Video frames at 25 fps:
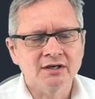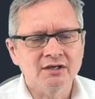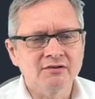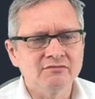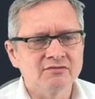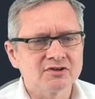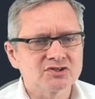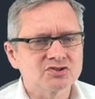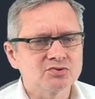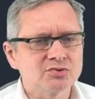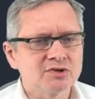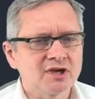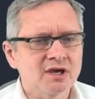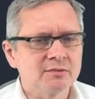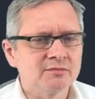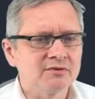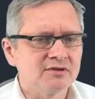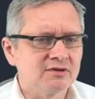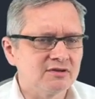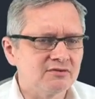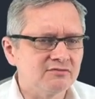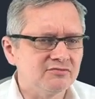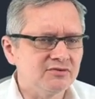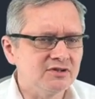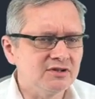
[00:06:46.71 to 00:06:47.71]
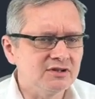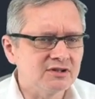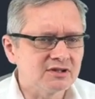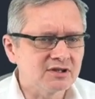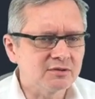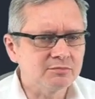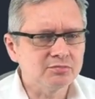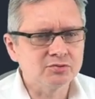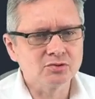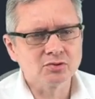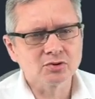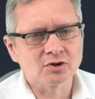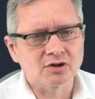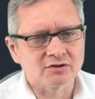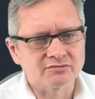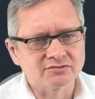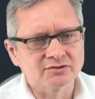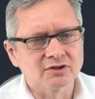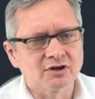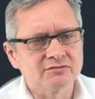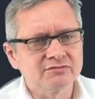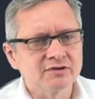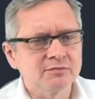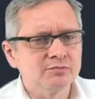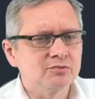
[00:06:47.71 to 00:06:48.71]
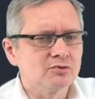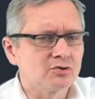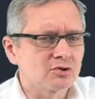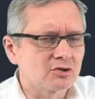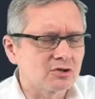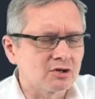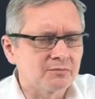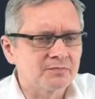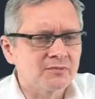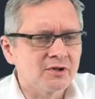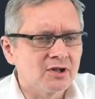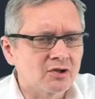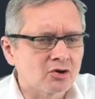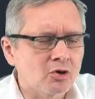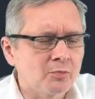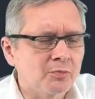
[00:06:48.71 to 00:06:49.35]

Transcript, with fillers: inwestujemy w inne biuro, w nowe biuro,